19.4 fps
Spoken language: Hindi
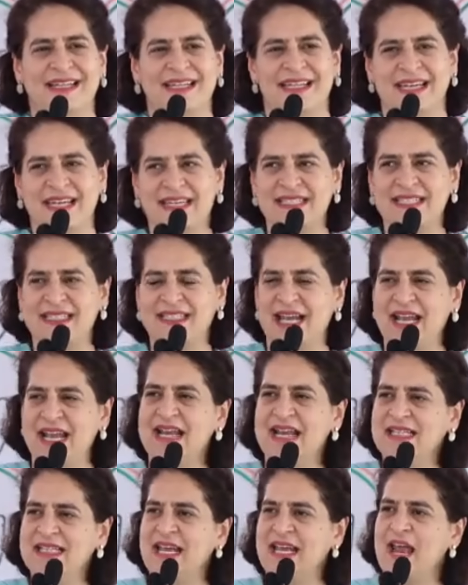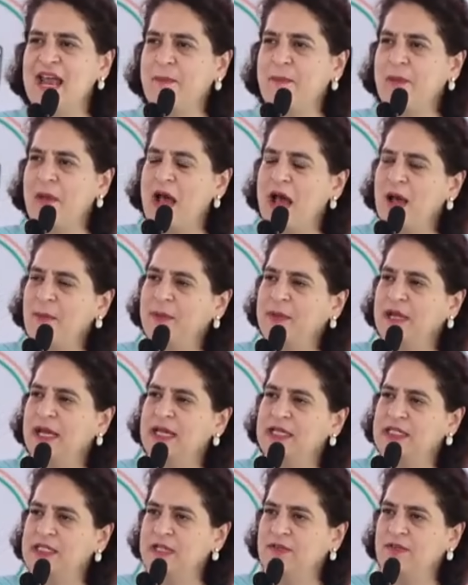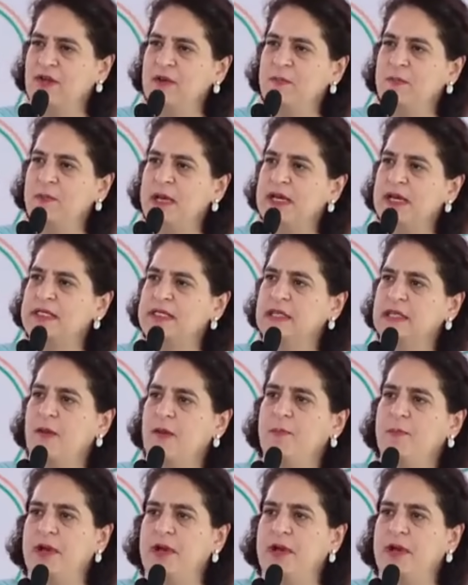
किस तरह से आप, आपके जीवन पर इसका